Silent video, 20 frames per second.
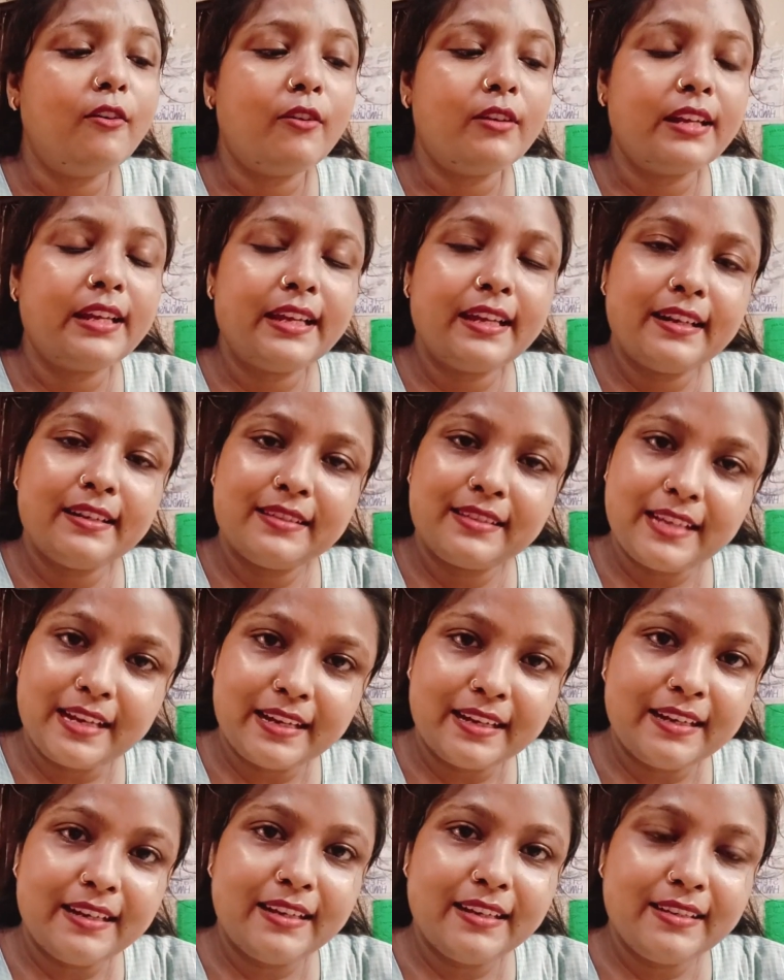অনেকের
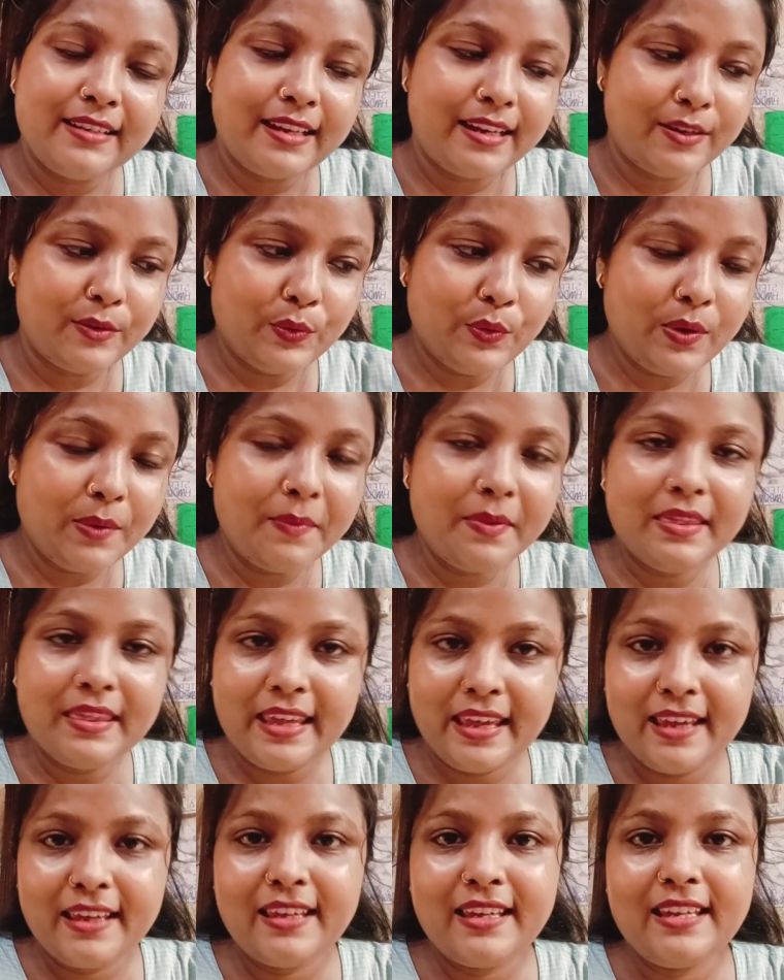চ্যানেলে সেগুলো আমি
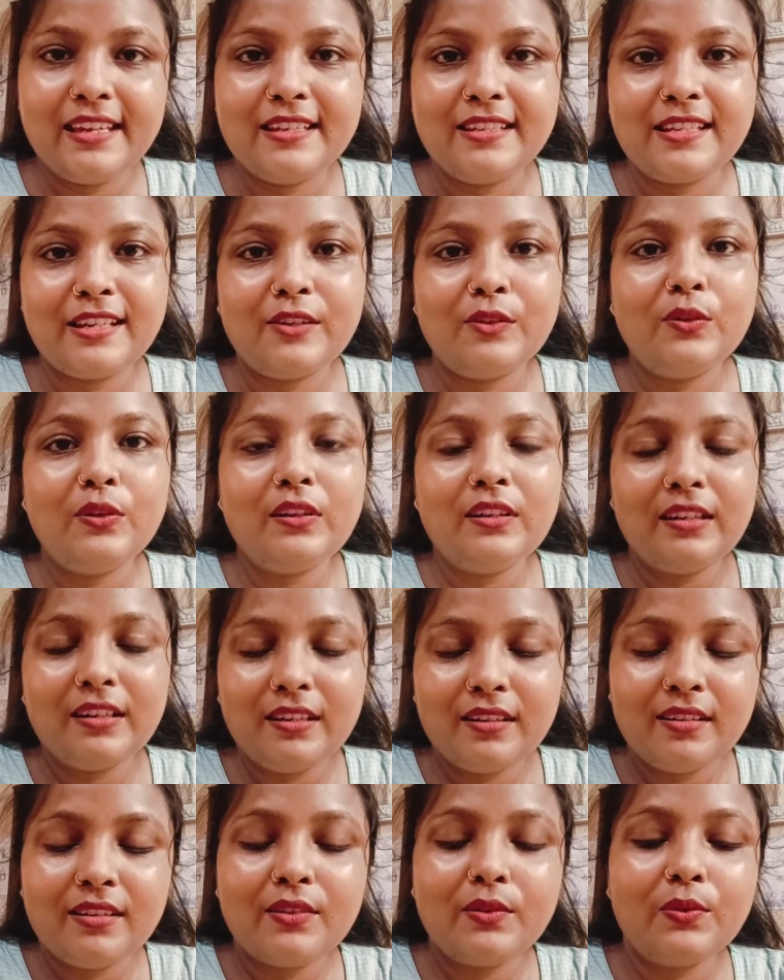দেখি সেগুলো
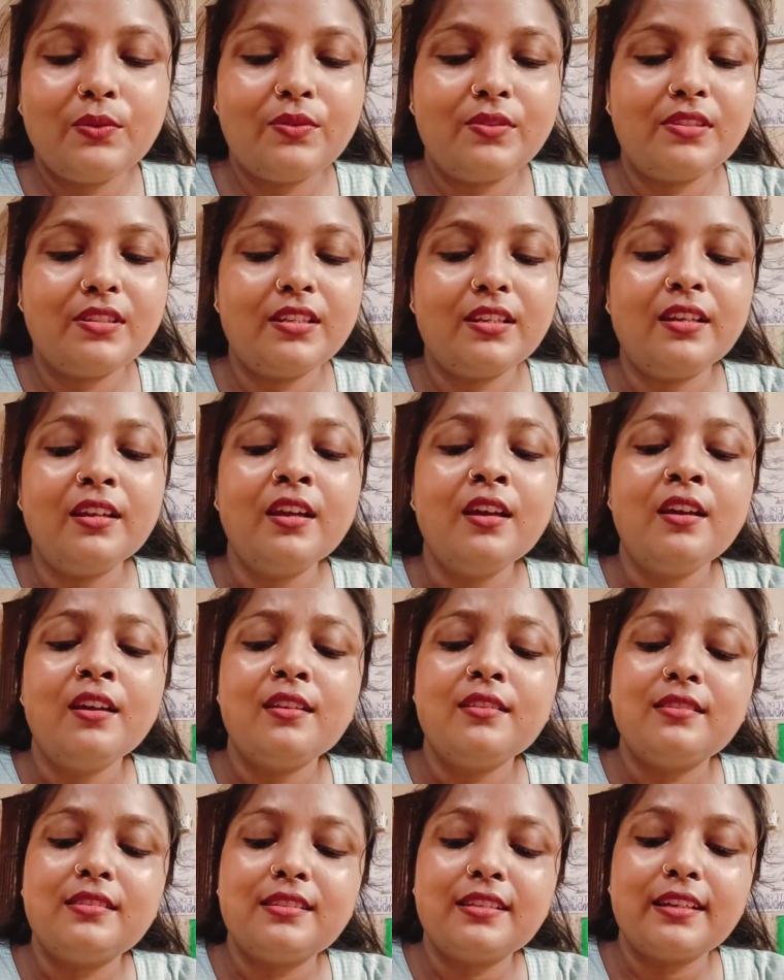লার্ন করছি
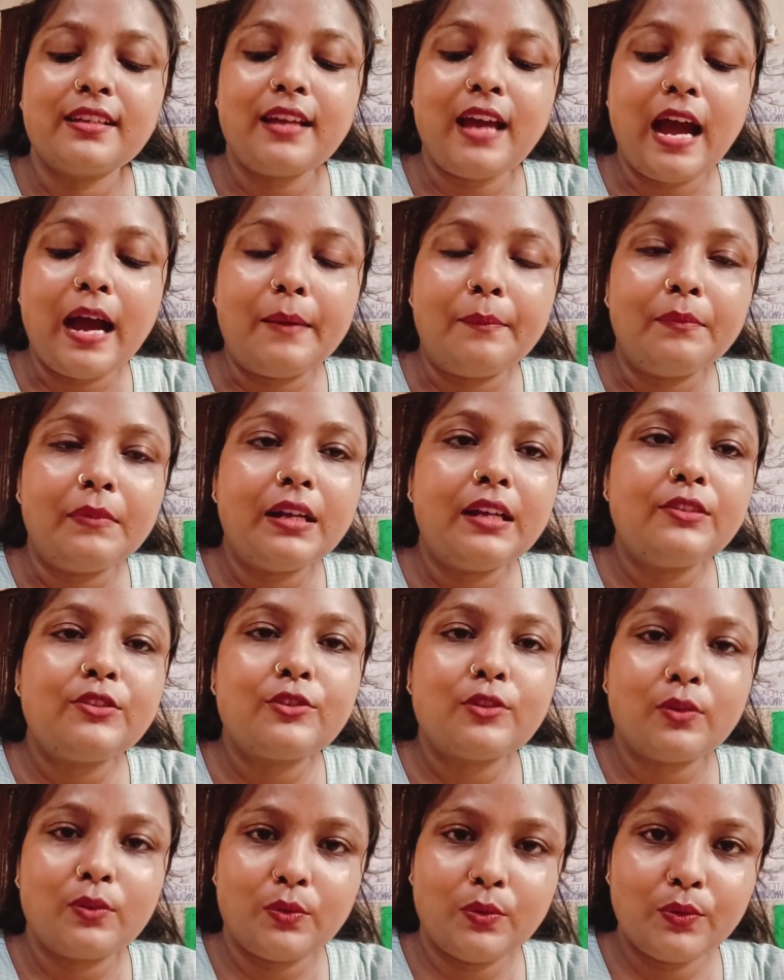যে আমরা
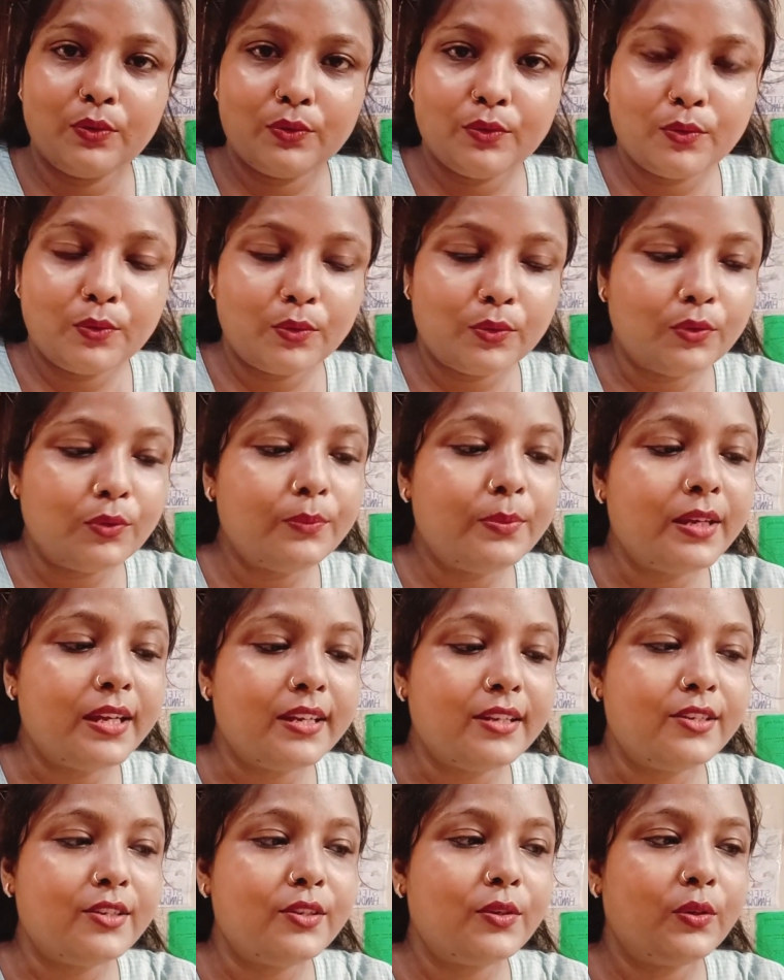যখন কোনো
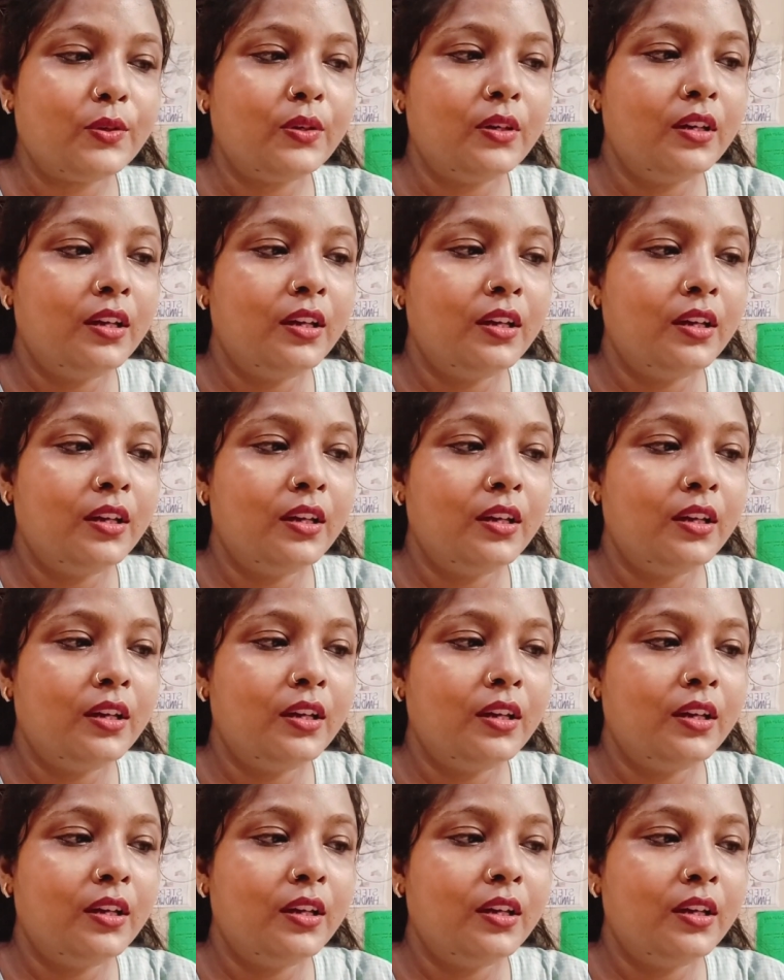ভিডিও